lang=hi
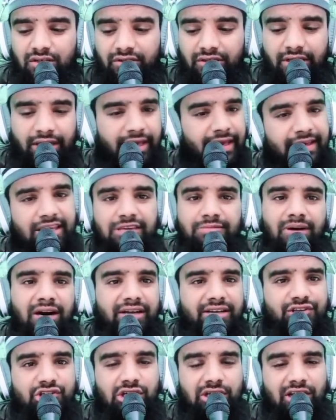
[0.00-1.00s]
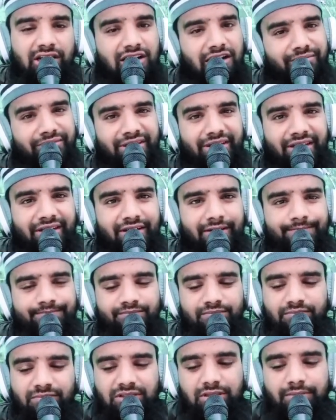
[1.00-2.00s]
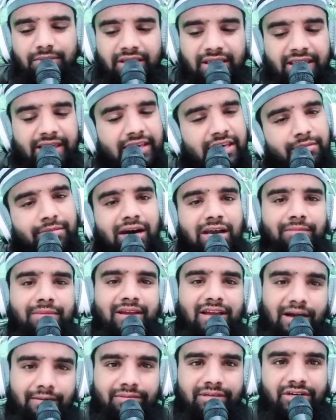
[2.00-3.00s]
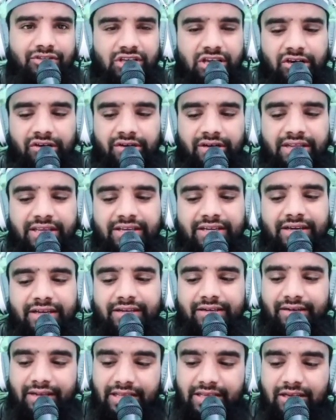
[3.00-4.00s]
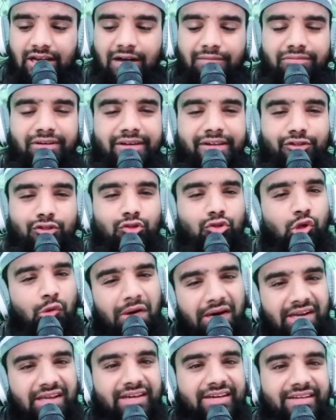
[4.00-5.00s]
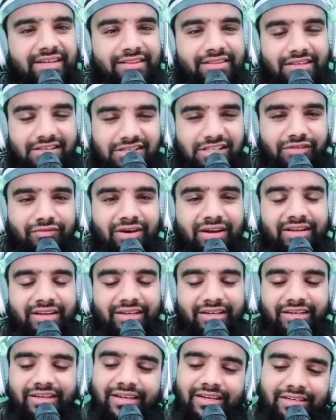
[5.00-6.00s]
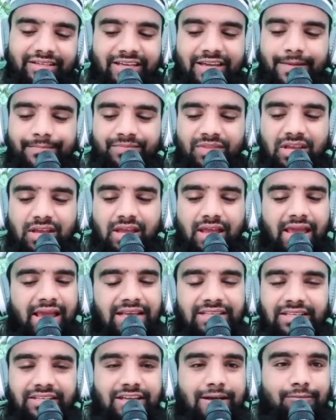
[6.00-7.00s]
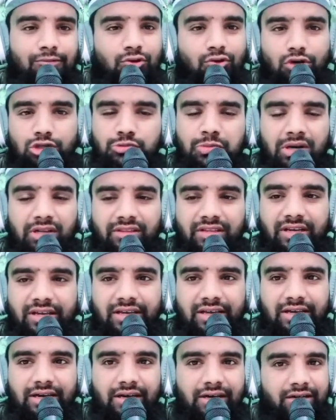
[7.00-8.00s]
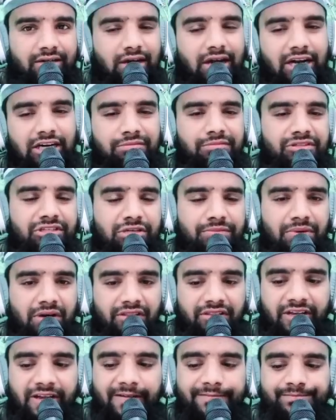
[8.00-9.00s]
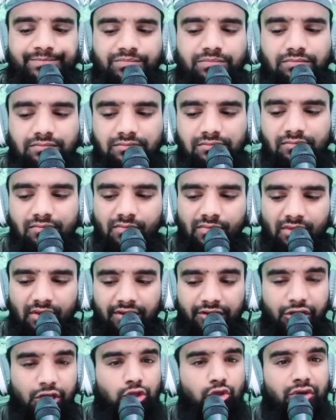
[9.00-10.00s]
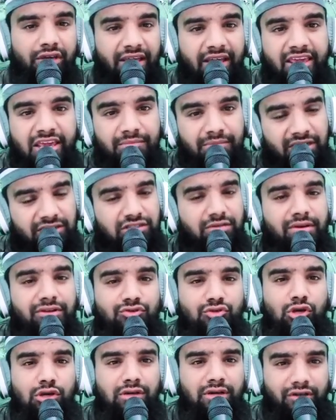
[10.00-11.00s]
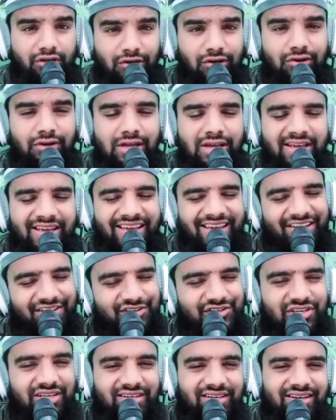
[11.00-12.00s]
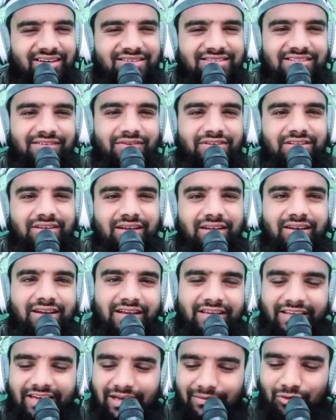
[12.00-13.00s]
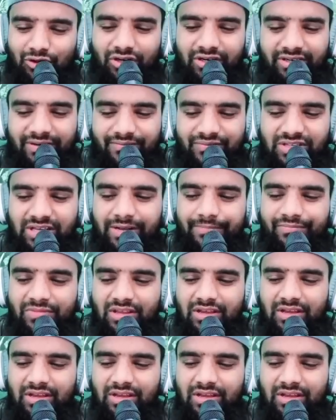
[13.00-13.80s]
ये एक ही बार इनशाला काम करेगा मतलब एक ही बार में काम कर जाएगा नहीं करे नहीं काम करे तो दोबारा करे तीसरी बार करे लेकिन ये ऐसा नहीं आपको रोज़ पढ़ना है हर आठवें दिन पढ़ना है ये तो एक ही मरतबा इसको कर लो इनशाला अल्लाह के रहमो करम से